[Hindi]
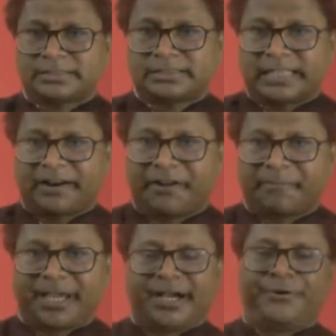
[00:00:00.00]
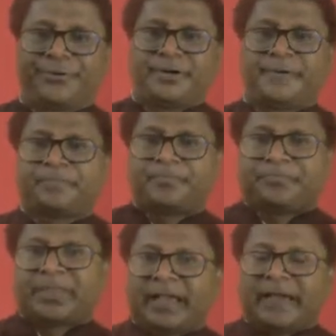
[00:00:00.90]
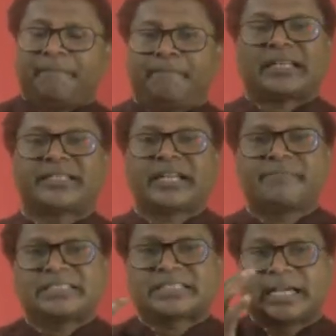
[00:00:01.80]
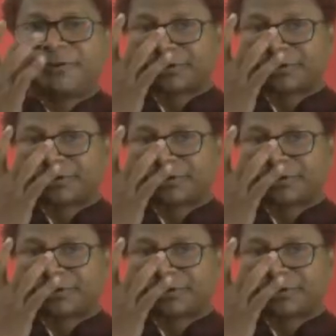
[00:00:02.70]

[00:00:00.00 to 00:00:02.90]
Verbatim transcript: सेनोनिम क्या होगा पैथेटिक मीन्स क्या